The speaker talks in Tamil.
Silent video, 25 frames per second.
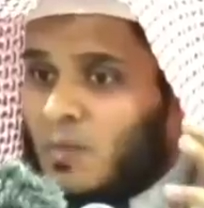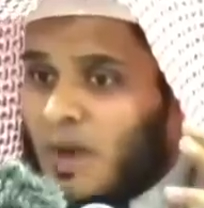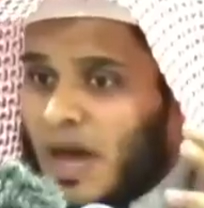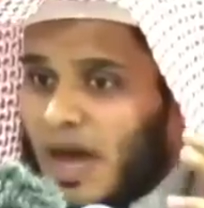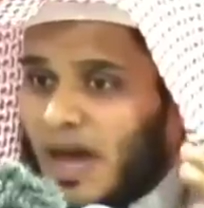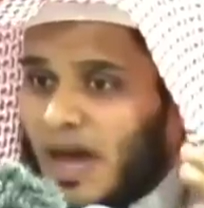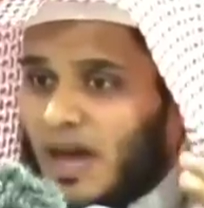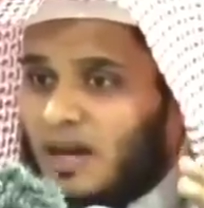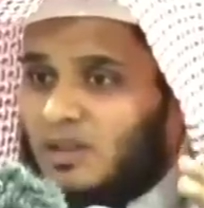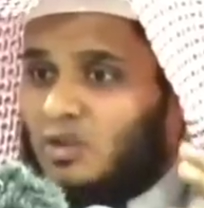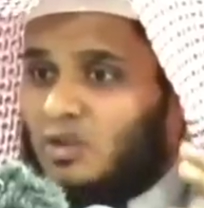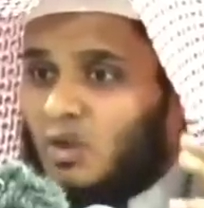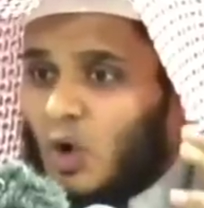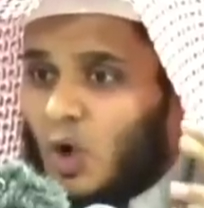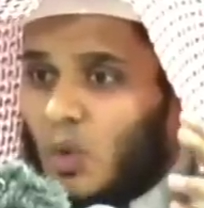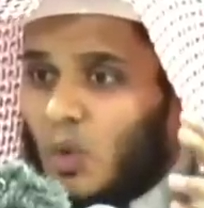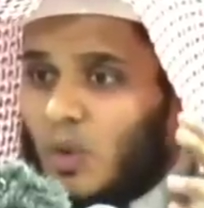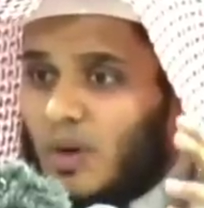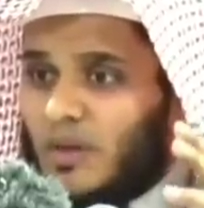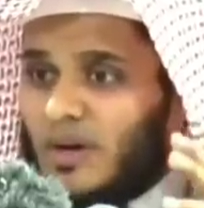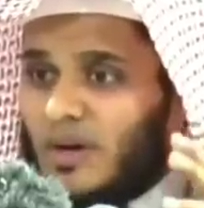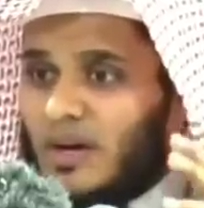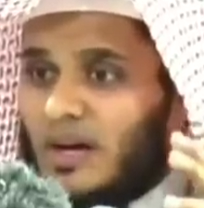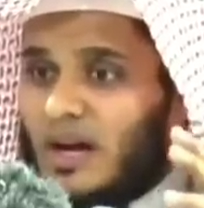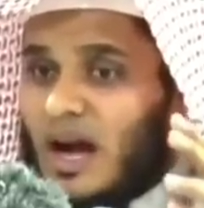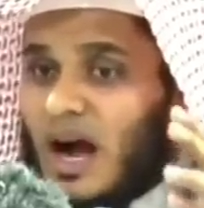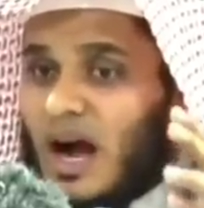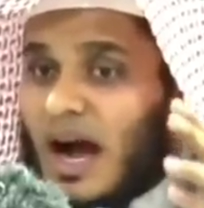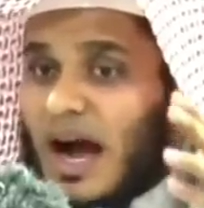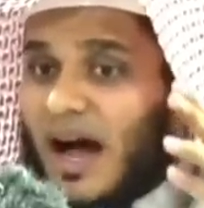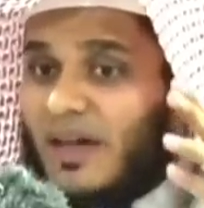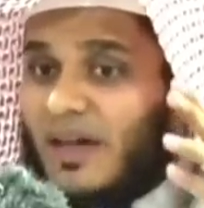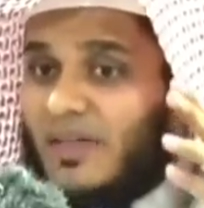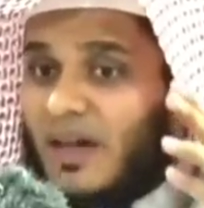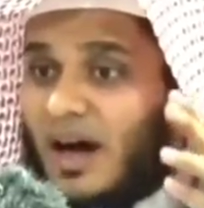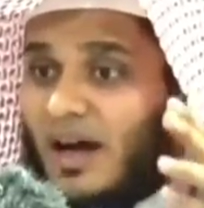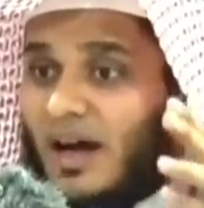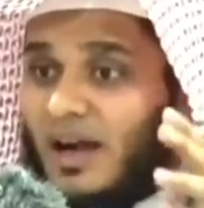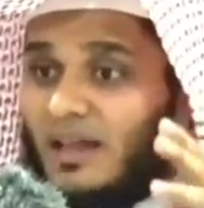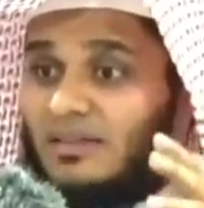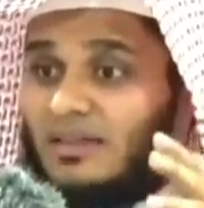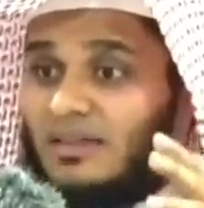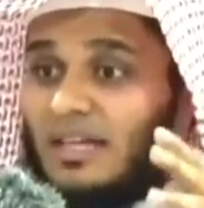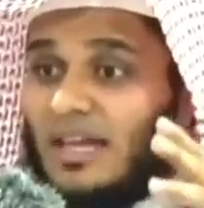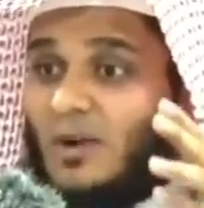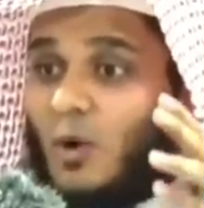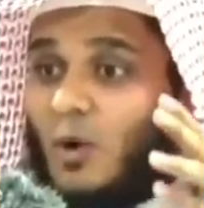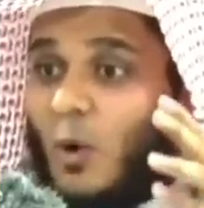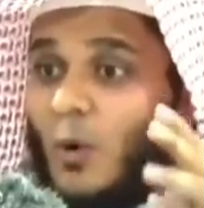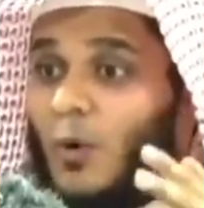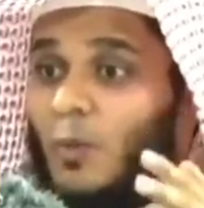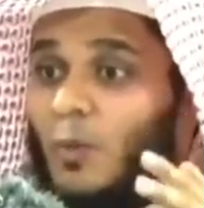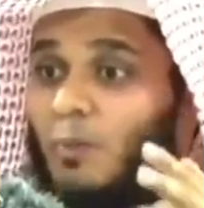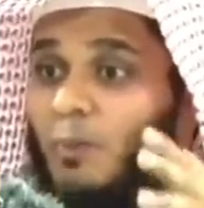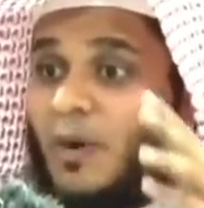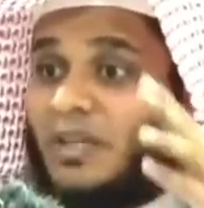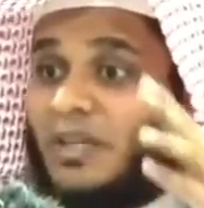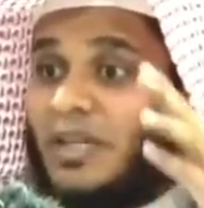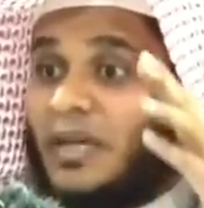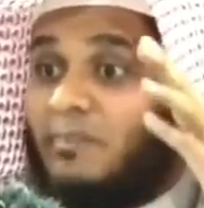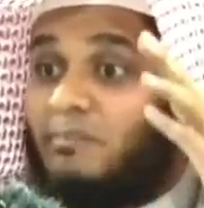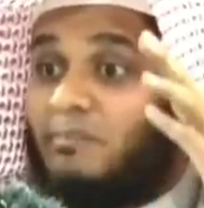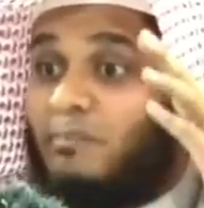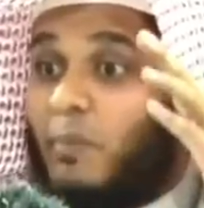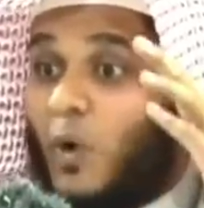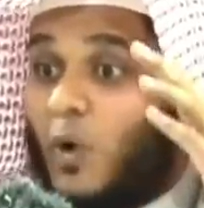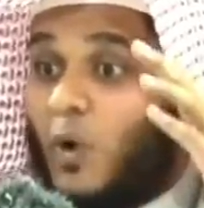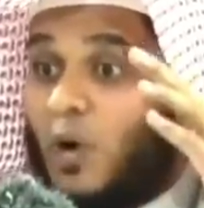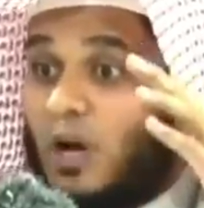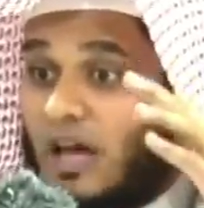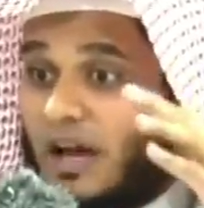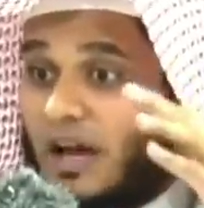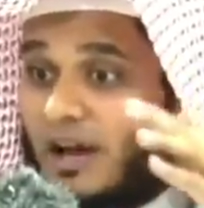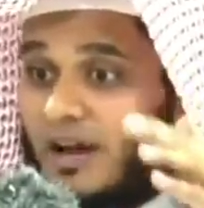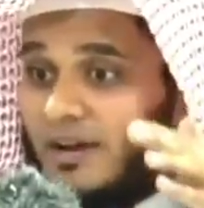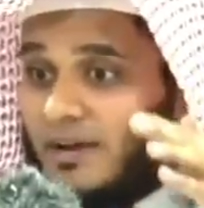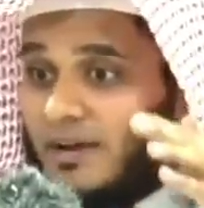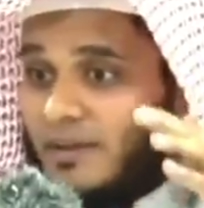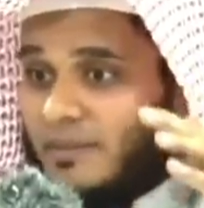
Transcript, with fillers: மேல் தொழுவதற்கு ஆதாரத்தை கொடுப்பதை போல